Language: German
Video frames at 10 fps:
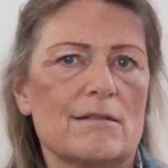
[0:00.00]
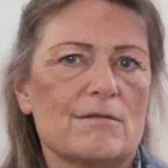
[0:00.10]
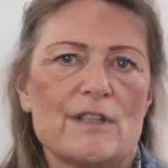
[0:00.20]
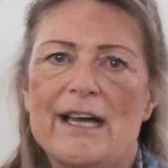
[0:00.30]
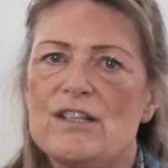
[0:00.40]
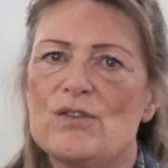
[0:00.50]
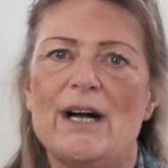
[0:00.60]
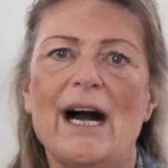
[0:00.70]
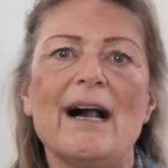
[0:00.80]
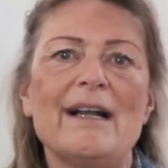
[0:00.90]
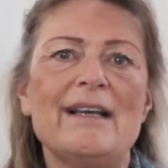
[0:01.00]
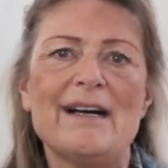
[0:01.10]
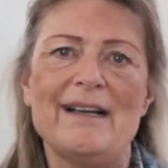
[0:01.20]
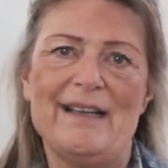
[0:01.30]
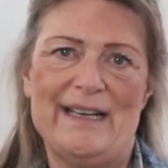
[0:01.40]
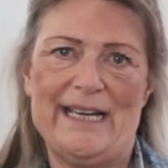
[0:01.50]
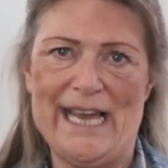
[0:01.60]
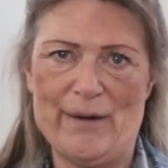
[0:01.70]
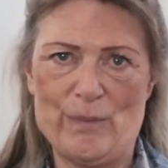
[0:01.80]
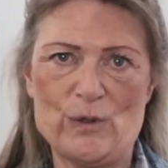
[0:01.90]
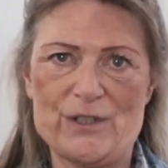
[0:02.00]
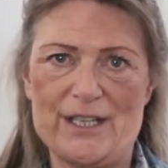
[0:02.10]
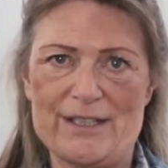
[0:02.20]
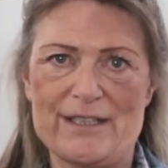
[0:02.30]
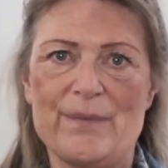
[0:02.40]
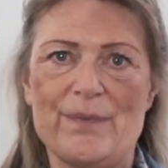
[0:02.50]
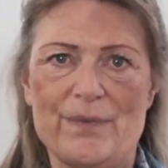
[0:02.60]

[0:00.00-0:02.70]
nahezu aller Lernprozesse.